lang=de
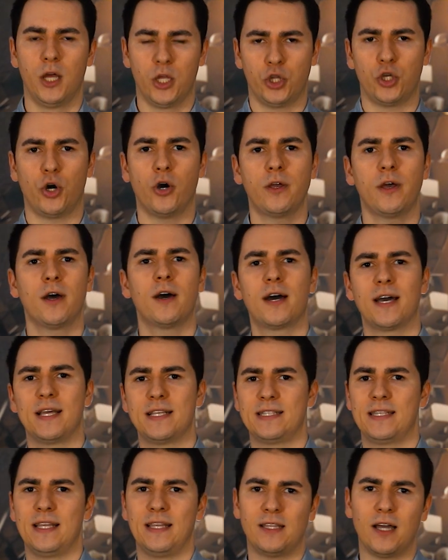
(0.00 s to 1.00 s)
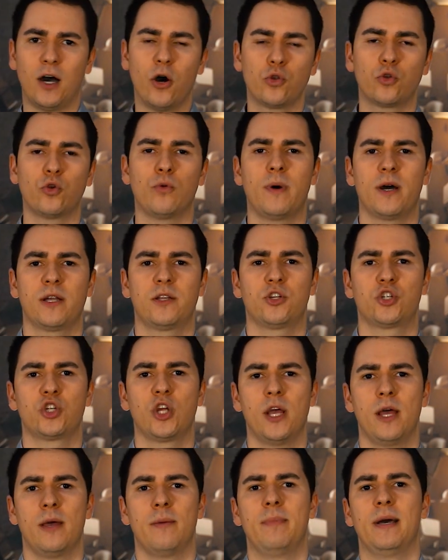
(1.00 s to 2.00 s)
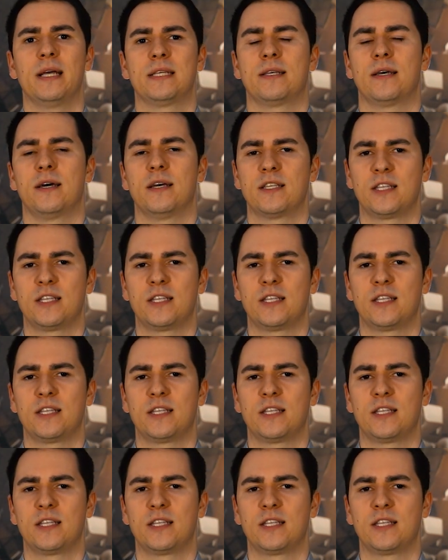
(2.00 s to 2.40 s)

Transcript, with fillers: Teuer heißt nicht automatisch besser.